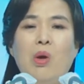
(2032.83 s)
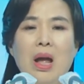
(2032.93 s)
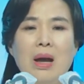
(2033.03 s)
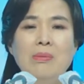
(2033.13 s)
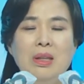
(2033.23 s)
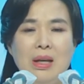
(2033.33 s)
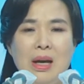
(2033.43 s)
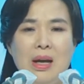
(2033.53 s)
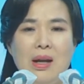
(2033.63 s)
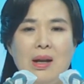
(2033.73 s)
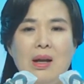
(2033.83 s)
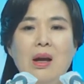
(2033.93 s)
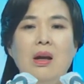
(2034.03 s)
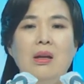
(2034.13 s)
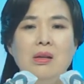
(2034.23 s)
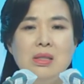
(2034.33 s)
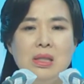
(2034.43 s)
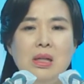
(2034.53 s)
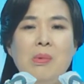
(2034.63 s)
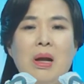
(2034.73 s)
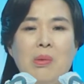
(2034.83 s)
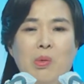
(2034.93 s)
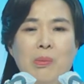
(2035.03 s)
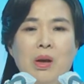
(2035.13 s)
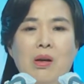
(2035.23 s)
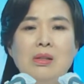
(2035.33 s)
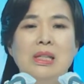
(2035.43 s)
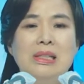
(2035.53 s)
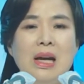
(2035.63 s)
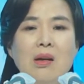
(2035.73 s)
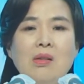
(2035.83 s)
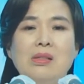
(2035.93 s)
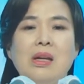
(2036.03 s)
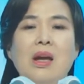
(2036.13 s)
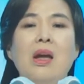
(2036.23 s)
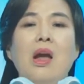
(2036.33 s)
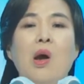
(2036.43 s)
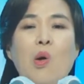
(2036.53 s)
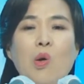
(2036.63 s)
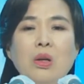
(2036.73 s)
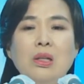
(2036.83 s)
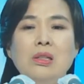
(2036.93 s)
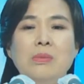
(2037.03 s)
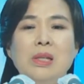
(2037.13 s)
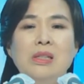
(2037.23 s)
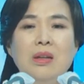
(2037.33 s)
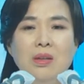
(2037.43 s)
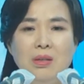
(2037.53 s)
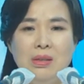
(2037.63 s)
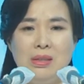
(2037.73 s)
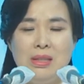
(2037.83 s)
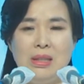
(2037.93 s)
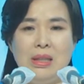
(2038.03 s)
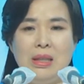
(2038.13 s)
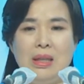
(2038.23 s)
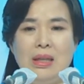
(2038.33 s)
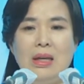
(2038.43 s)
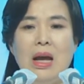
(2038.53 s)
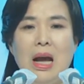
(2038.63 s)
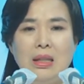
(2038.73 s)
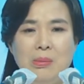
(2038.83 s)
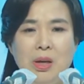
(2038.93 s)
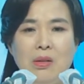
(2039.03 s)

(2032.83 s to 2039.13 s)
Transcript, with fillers: 在万民所经受的祝福悼念当中，我们要省察自己，有没有对世界产生了好奇心，